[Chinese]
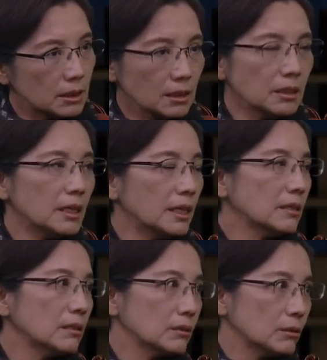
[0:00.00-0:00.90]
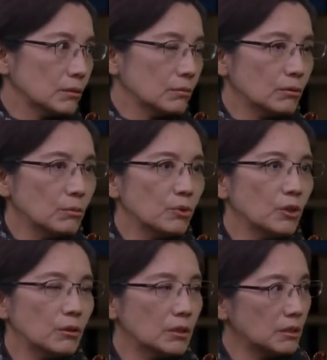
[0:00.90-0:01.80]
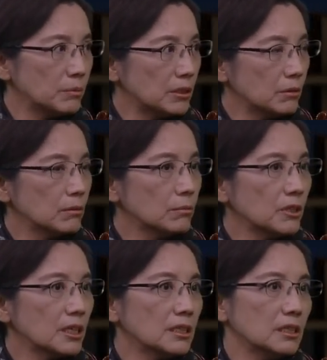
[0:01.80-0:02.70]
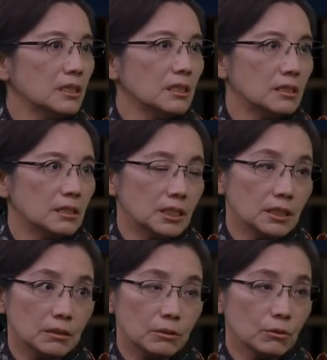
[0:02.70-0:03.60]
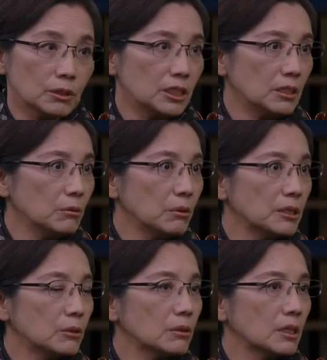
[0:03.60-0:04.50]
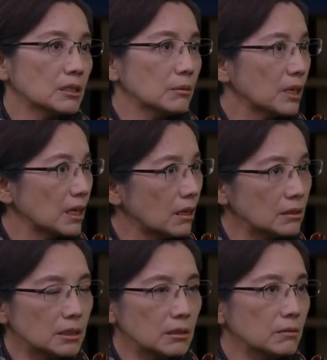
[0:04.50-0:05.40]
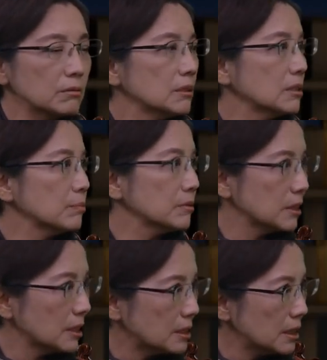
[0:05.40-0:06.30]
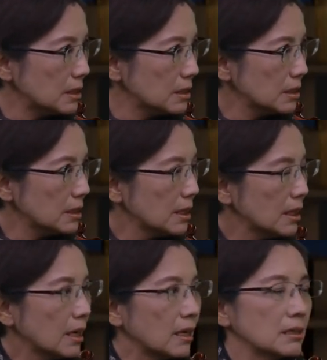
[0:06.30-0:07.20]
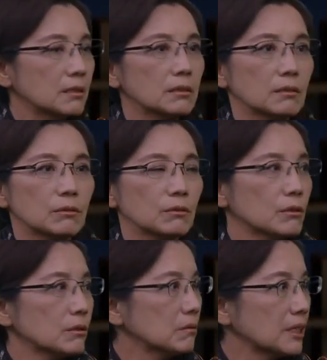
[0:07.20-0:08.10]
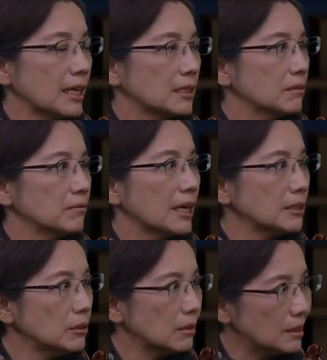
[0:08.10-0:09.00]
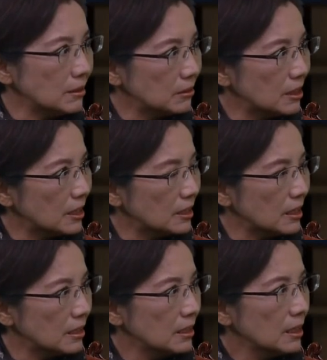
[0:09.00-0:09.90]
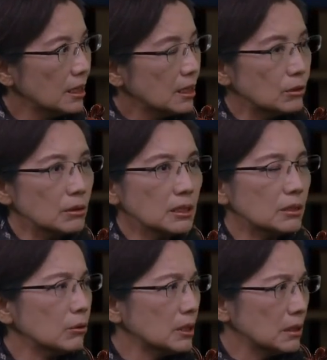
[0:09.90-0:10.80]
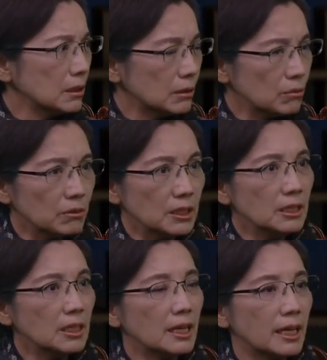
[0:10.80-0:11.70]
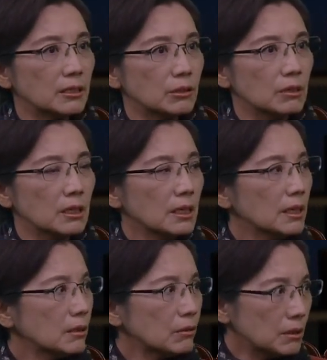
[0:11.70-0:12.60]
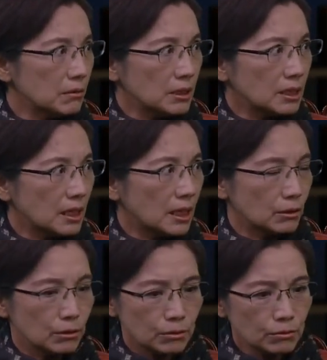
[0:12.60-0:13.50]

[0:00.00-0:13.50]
今天苏东坡或者比苏东坡更低的人进做京官做到这么高，几乎是不可能，而宋代是完全有可能。所以，对于文人来说，对于文人来说，